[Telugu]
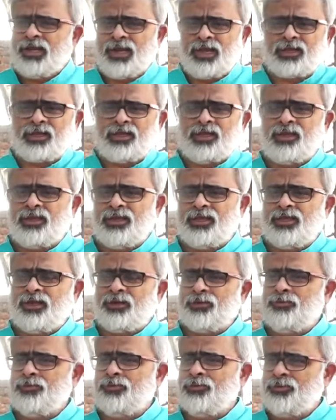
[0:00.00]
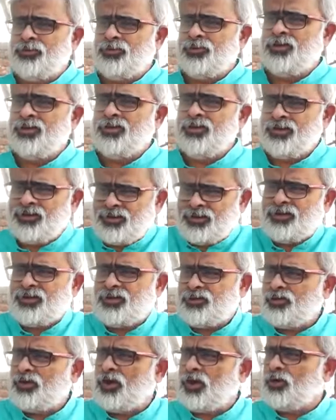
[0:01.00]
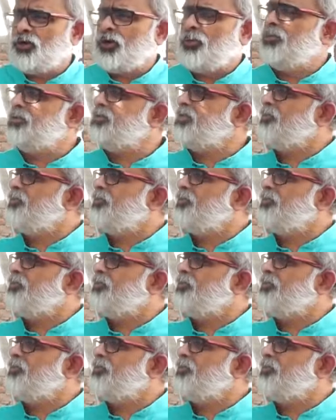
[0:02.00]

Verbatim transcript: నా కెరీరు నేను ఏదో నాలుగు డబ్బులు